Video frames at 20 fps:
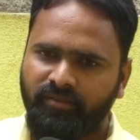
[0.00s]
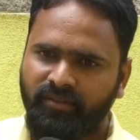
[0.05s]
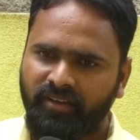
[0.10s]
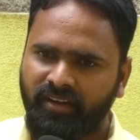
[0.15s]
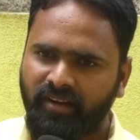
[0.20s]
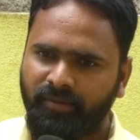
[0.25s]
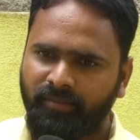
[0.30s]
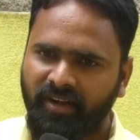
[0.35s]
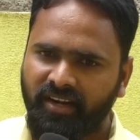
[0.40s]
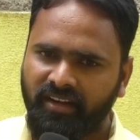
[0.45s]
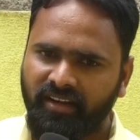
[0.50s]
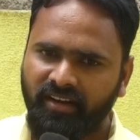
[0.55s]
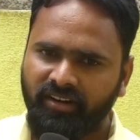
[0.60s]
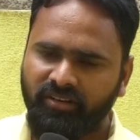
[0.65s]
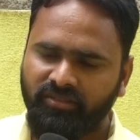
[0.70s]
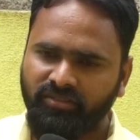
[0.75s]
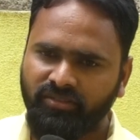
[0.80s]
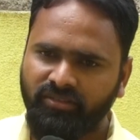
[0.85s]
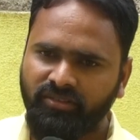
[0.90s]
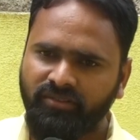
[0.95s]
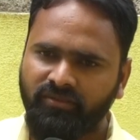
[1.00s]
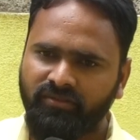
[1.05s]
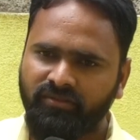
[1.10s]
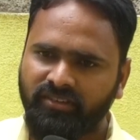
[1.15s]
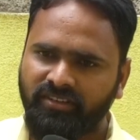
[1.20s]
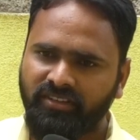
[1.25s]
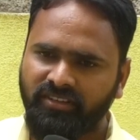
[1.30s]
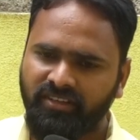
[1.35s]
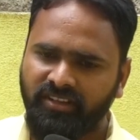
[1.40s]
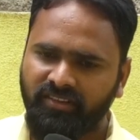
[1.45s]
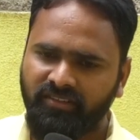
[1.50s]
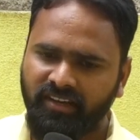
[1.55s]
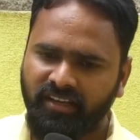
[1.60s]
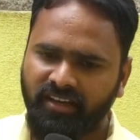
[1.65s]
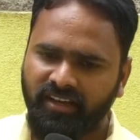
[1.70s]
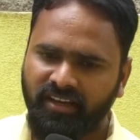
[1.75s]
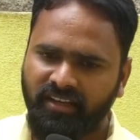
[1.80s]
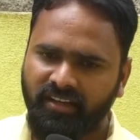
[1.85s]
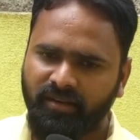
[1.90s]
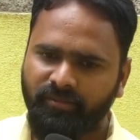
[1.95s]
నిన్న మాట్లాడుతూ వసతి దీవెన
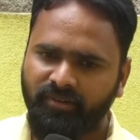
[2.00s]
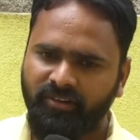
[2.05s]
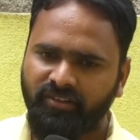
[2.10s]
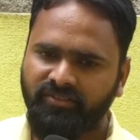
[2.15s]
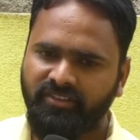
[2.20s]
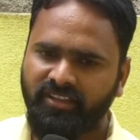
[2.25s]
కార్యక్రమంలో